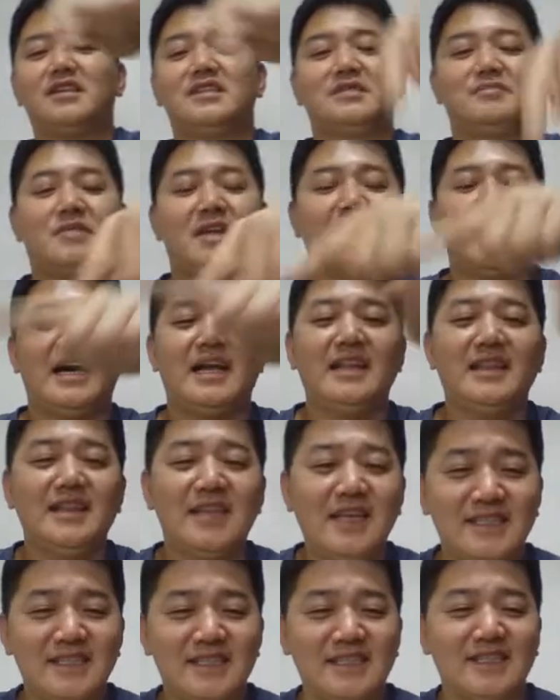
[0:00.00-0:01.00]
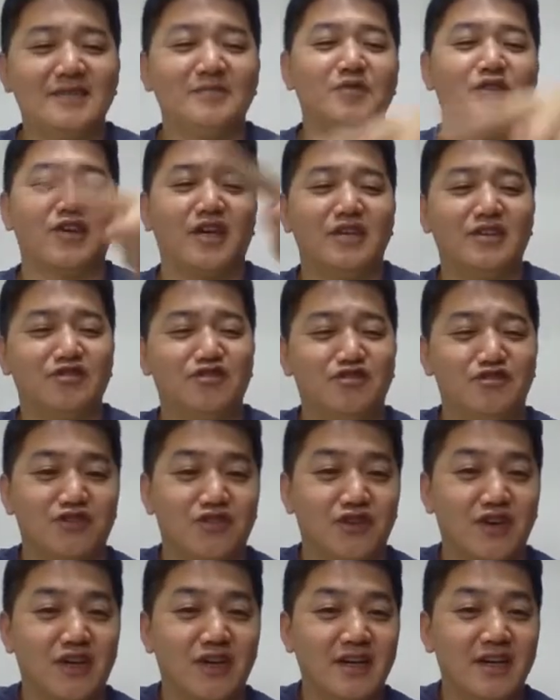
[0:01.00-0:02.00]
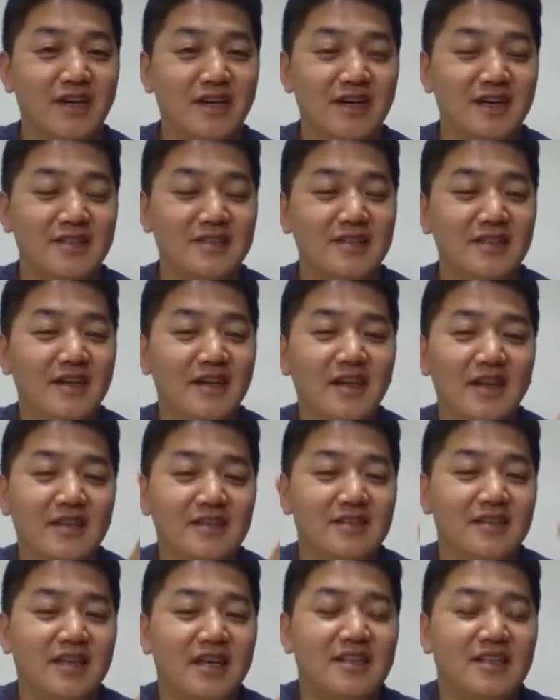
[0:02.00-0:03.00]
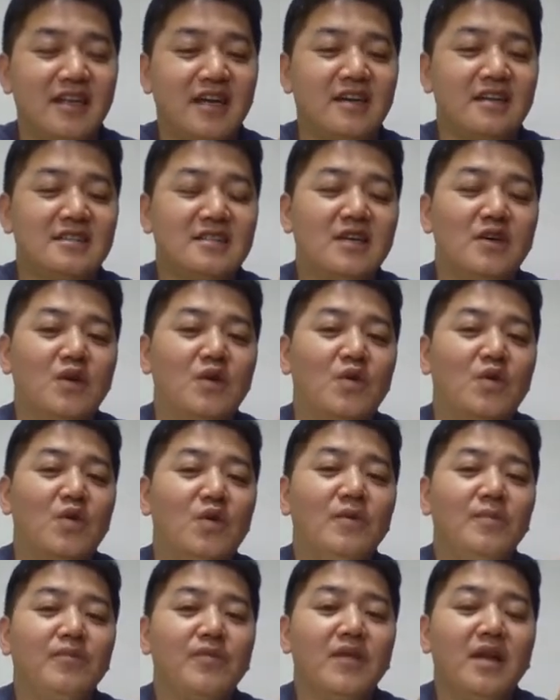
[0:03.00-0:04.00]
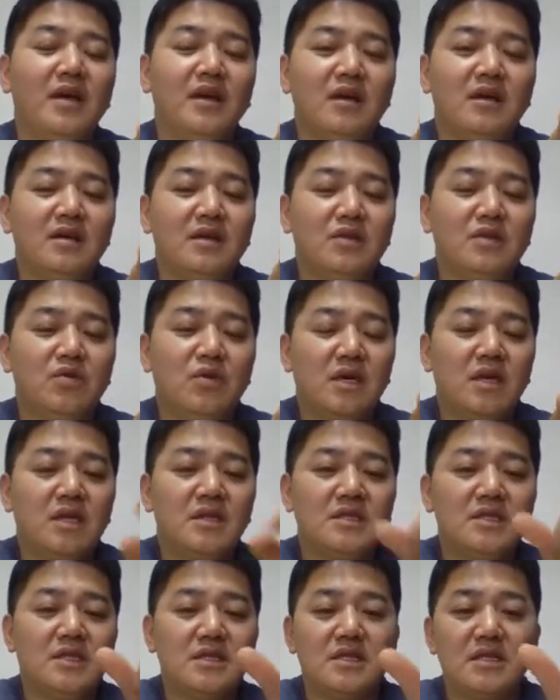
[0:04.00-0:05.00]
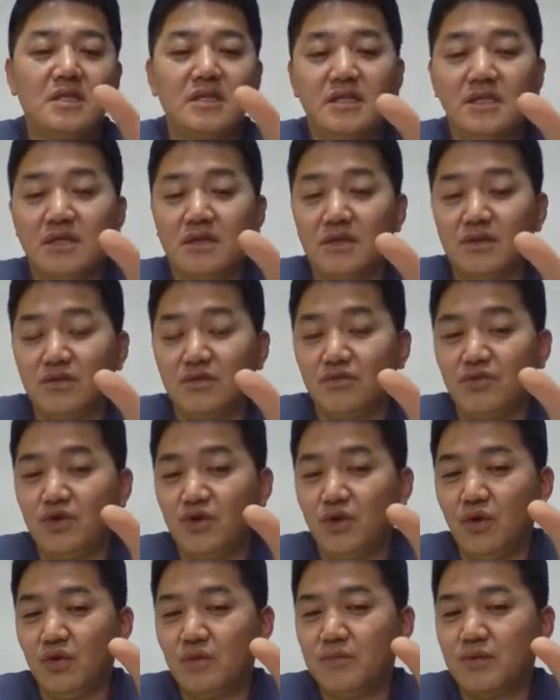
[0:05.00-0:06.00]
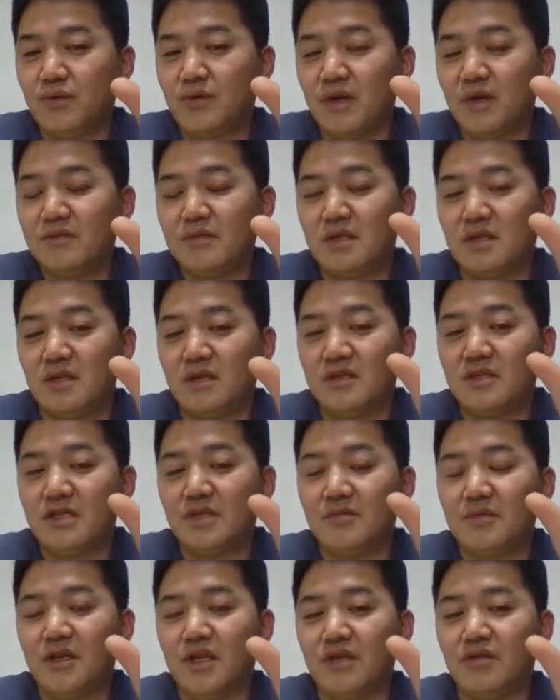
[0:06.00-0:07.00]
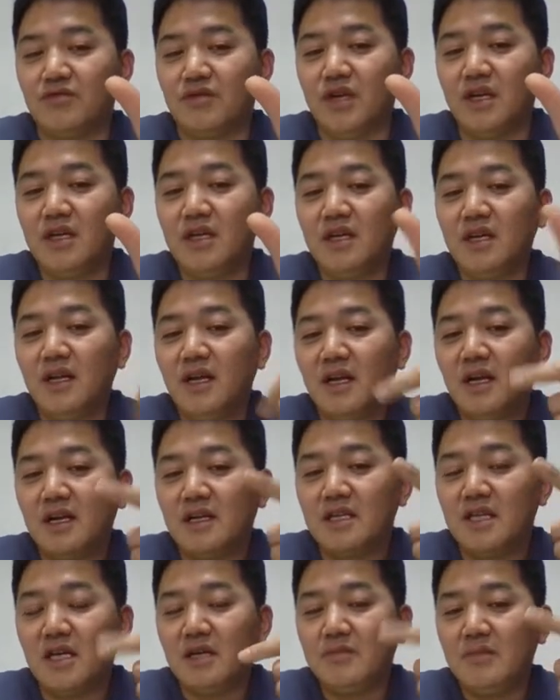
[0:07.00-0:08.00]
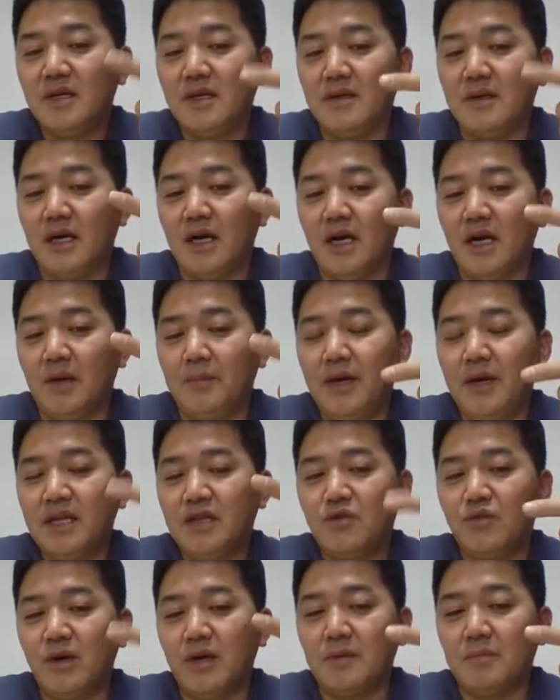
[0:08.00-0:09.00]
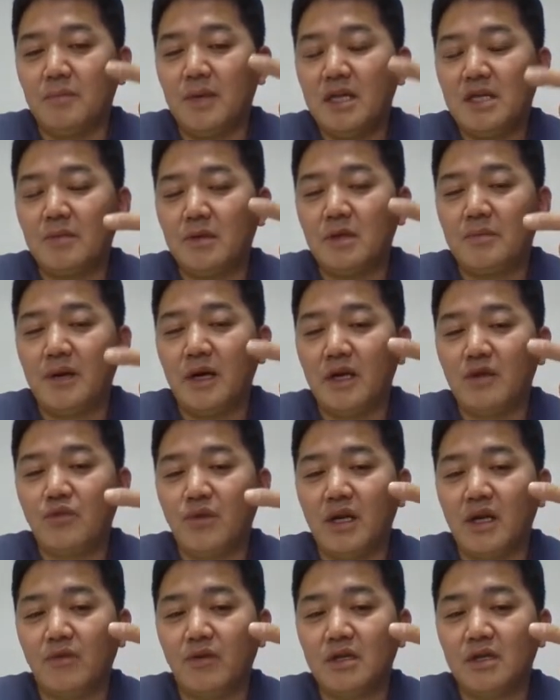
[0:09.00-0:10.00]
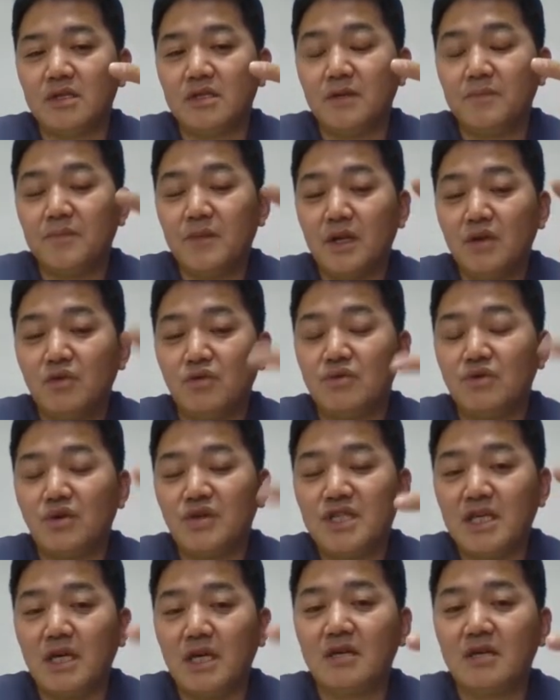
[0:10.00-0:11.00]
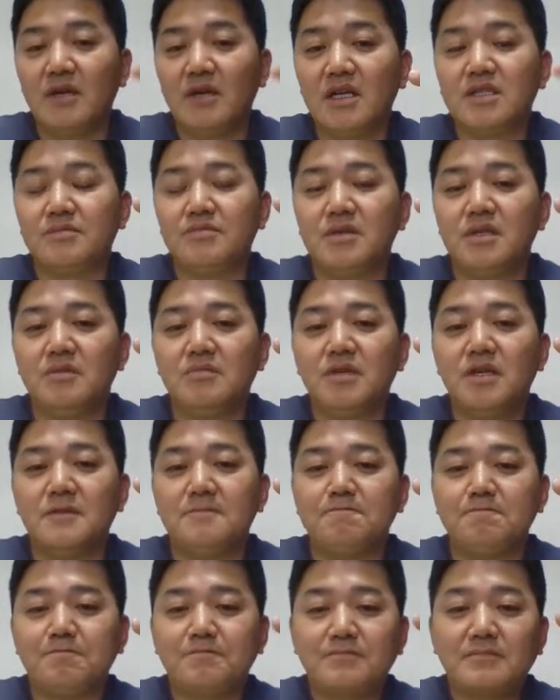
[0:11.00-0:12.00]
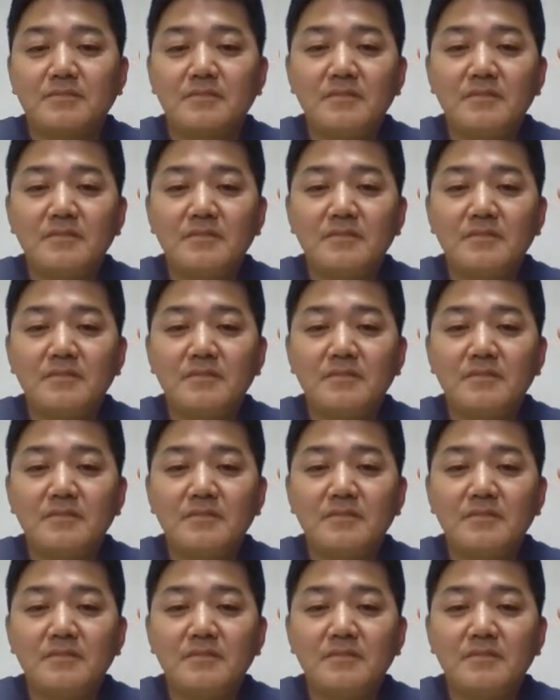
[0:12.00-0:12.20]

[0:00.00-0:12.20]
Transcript: 지금 나 한 대 지금 영향을 주는 거예요. 그죠? 그래서 이렇게 딴, 짠 거고. 또 하나 이제 그래서 운동 프로그램은 그런 측면이 있고요. 그 다음에 아, 패트웨이, 메타볼릭 패트웨이라고 해서 운동 시간을 말씀드리면